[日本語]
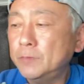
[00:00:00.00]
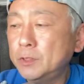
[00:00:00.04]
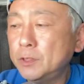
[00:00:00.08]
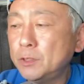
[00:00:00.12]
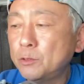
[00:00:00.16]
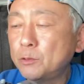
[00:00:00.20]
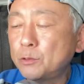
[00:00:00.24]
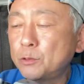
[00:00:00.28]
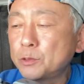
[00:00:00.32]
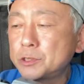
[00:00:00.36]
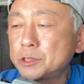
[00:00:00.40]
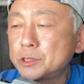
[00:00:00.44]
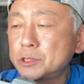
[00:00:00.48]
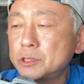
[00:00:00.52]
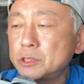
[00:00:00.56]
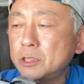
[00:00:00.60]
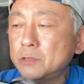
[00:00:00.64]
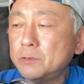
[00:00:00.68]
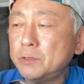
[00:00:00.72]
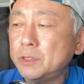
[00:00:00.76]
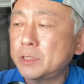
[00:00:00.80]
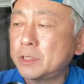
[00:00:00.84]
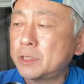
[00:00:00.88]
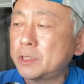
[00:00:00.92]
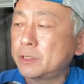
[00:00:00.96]
で、こちら
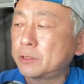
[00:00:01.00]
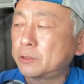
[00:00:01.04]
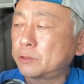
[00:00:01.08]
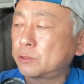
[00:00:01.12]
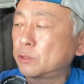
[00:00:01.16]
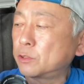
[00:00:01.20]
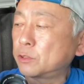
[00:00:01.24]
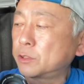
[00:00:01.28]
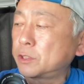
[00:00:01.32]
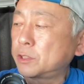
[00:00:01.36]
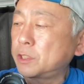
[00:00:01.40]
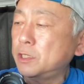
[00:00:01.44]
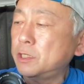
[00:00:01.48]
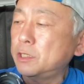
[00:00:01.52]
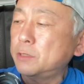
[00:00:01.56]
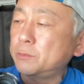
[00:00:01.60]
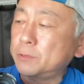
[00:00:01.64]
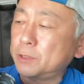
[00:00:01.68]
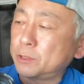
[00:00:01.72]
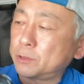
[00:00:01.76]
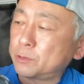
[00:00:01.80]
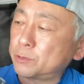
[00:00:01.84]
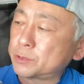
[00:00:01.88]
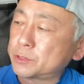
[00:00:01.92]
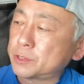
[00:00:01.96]
は、えー、っと、KM
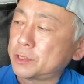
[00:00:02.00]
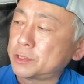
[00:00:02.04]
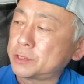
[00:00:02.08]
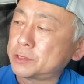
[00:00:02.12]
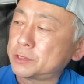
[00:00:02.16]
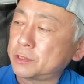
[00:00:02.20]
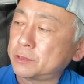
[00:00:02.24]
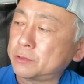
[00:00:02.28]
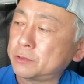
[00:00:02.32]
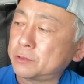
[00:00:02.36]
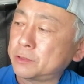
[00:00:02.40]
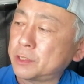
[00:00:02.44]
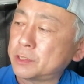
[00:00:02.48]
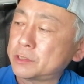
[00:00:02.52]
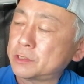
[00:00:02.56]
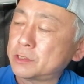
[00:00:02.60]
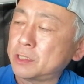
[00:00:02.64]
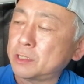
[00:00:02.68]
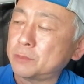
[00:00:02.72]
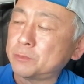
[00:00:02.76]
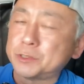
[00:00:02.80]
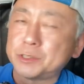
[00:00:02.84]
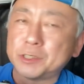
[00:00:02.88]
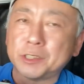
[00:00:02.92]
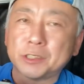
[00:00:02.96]
に搭載している
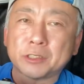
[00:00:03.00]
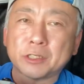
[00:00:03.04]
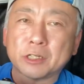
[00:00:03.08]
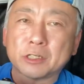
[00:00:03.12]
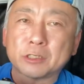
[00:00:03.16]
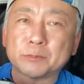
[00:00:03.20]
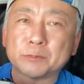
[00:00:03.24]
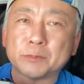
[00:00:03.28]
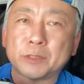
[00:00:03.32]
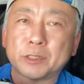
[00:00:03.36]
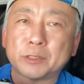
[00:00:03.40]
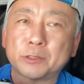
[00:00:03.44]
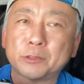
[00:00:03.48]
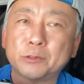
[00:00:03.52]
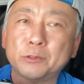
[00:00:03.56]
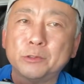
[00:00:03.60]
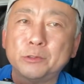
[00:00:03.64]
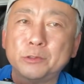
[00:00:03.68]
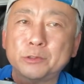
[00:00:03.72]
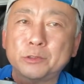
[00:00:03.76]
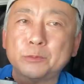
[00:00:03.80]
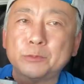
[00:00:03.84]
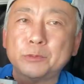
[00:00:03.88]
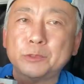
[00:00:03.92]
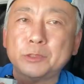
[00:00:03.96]
SMC タクマ。両
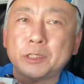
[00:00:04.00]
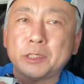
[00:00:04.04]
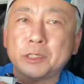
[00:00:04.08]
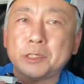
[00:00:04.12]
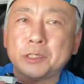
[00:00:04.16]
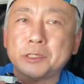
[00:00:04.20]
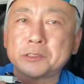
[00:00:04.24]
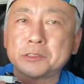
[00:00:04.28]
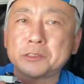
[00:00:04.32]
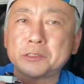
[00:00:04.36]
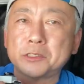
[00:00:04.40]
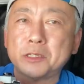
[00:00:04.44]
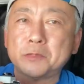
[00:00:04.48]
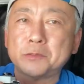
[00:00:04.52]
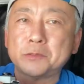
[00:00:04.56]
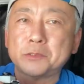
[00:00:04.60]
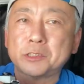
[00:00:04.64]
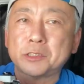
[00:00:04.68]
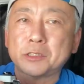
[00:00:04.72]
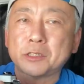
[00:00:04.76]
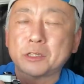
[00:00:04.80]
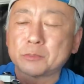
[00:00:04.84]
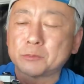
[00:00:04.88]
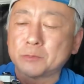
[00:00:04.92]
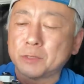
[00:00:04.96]
方ともね、
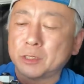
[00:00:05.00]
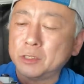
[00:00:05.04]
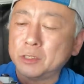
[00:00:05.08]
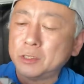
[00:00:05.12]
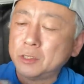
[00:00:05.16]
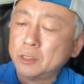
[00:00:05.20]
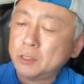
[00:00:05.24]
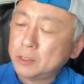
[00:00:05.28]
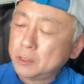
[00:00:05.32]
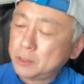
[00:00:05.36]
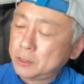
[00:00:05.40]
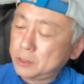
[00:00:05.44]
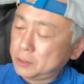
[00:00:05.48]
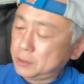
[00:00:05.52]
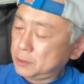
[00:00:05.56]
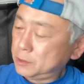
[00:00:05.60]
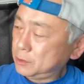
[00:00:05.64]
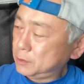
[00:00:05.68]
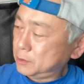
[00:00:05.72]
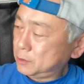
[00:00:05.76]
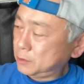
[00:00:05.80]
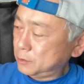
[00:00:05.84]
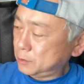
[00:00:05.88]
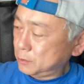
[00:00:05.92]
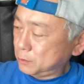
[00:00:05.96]
SMC タクマ、
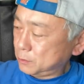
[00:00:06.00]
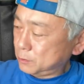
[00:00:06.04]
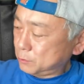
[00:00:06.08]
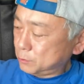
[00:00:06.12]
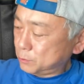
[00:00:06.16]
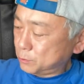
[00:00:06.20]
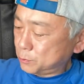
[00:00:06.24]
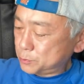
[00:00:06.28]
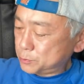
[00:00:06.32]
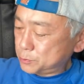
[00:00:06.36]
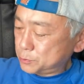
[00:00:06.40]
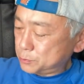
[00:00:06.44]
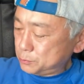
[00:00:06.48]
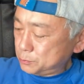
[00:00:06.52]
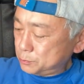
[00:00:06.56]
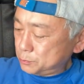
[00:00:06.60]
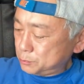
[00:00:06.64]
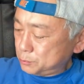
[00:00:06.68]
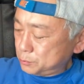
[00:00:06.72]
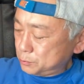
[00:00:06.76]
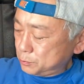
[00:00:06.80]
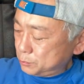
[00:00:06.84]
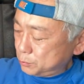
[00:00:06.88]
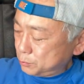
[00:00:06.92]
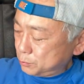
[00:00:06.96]

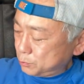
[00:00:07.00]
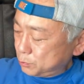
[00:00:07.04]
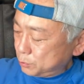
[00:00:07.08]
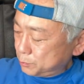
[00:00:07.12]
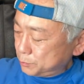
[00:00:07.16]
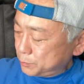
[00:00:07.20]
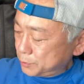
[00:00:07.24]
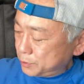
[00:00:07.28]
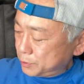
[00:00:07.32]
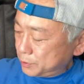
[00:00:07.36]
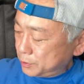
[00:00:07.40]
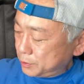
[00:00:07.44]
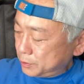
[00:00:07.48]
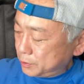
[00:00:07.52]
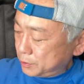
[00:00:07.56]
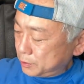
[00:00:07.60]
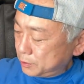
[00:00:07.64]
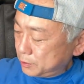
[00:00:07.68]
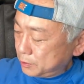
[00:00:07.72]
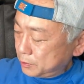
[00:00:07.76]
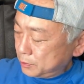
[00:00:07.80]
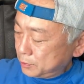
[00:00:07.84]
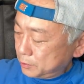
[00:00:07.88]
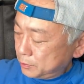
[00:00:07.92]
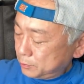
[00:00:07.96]
えー、
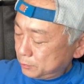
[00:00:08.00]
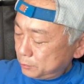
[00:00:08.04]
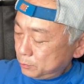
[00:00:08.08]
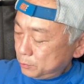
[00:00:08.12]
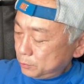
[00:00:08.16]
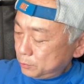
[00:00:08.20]
55mm の